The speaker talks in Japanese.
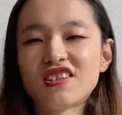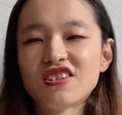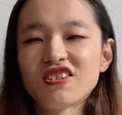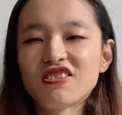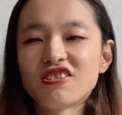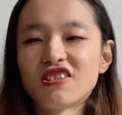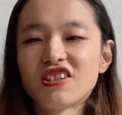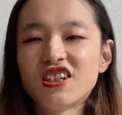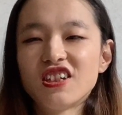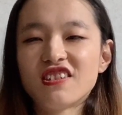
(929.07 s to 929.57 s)
ちょっ
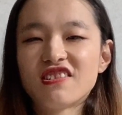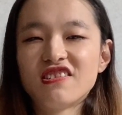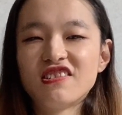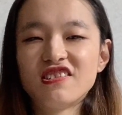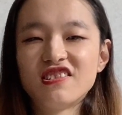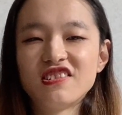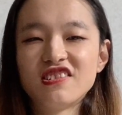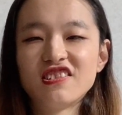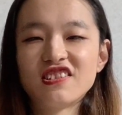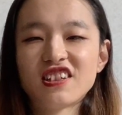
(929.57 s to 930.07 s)
と引
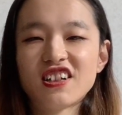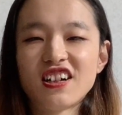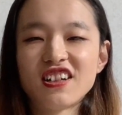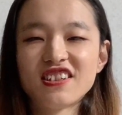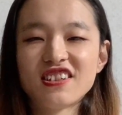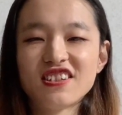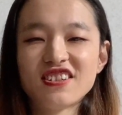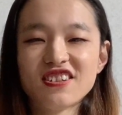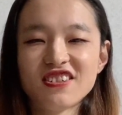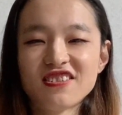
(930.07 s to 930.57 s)
く
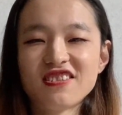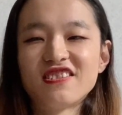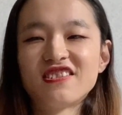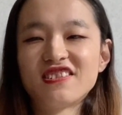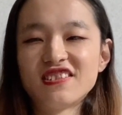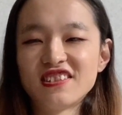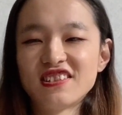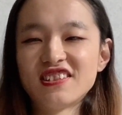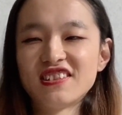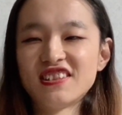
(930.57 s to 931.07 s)
感じする
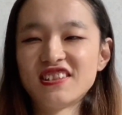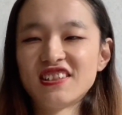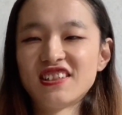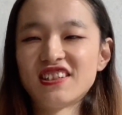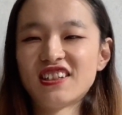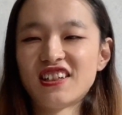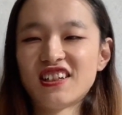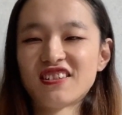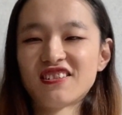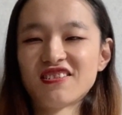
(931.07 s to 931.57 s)

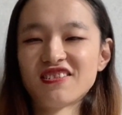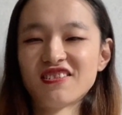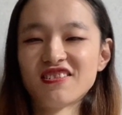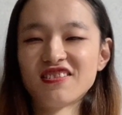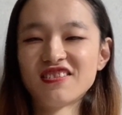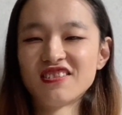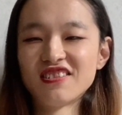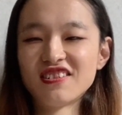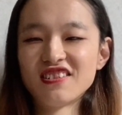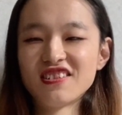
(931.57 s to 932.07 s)
あの
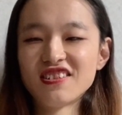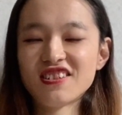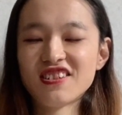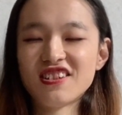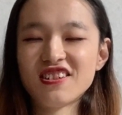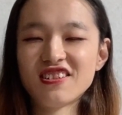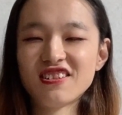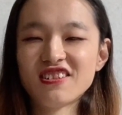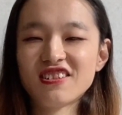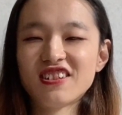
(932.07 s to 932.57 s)

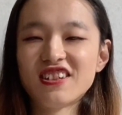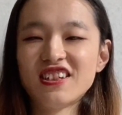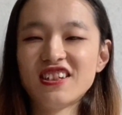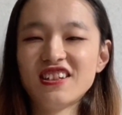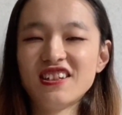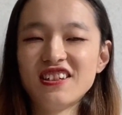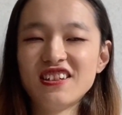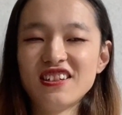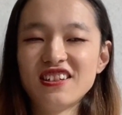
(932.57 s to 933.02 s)
しんどい